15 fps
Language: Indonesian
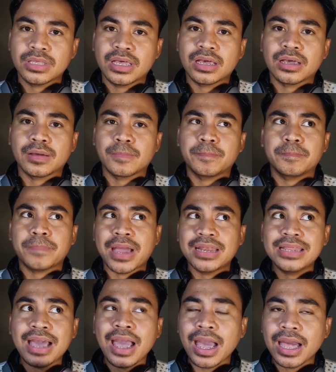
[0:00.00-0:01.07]
Yang
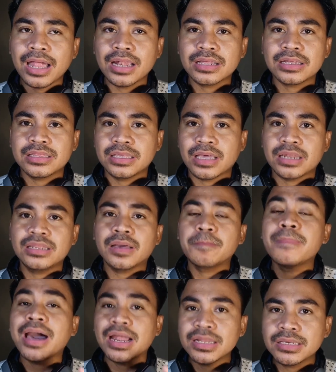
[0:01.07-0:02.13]
padahal ketika
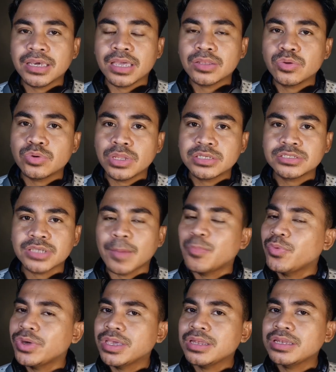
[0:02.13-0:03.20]
dia balik ke Indonesia,
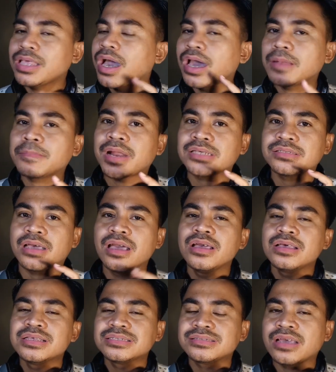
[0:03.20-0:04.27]
mungkin dia akan merasa
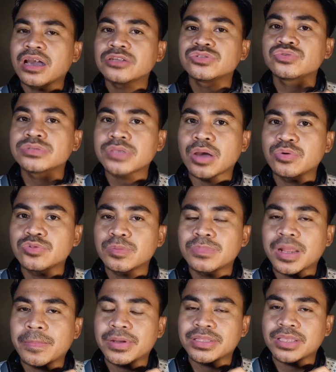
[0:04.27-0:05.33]
sangat susah
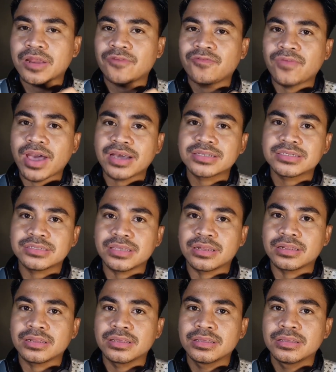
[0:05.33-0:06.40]
untuk mendapatkan
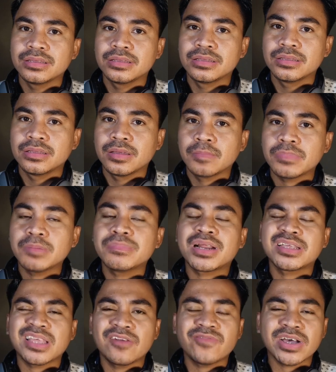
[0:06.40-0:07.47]
vaksin.
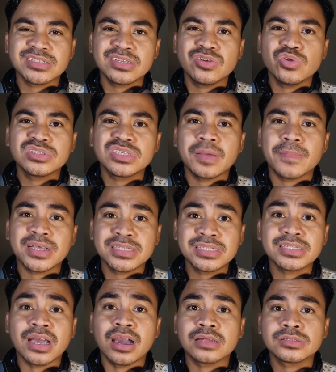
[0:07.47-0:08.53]
Pemerataan vaksin Indonesia
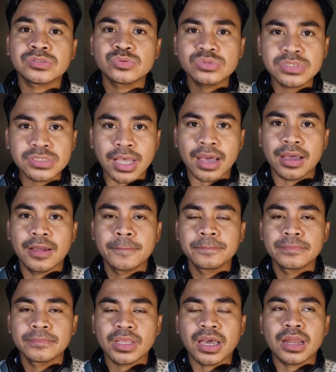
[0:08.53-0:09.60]
masih sangat susah
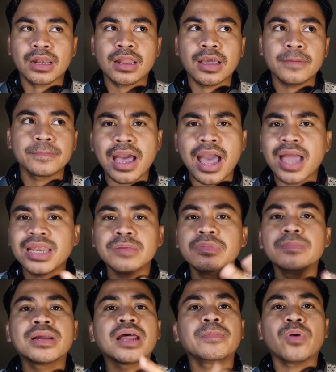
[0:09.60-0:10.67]
karena ada
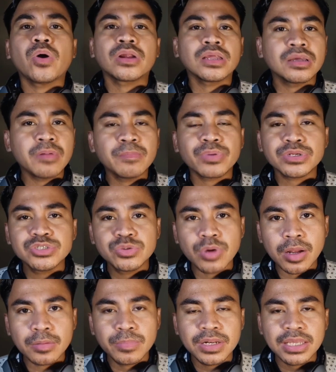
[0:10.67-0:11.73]
beberapa orang yang
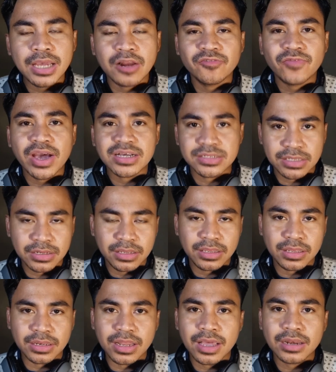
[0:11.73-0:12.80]
memperjualbelikan vaksin
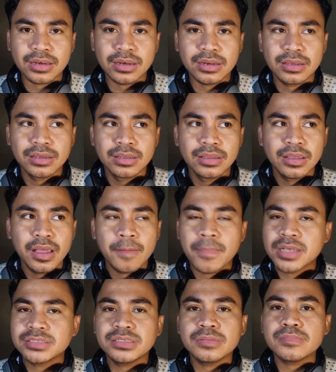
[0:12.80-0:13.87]
ini dan
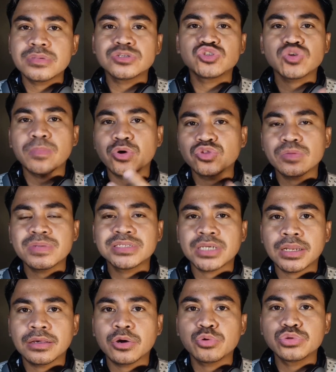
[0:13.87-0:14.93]
masih mencoba untuk
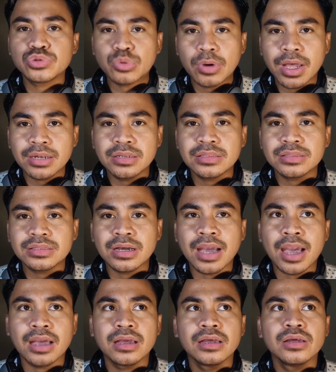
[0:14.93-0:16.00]
mencari keuntungan di
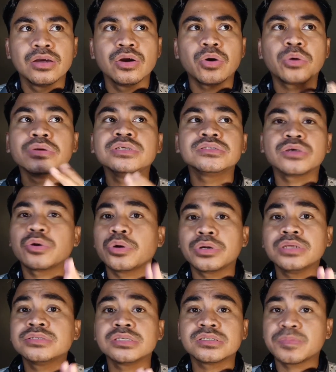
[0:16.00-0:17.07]
tengah
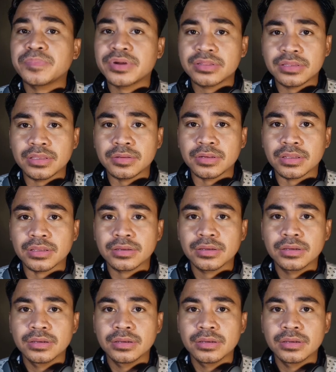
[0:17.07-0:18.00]
kondisi-kondisi seperti ini.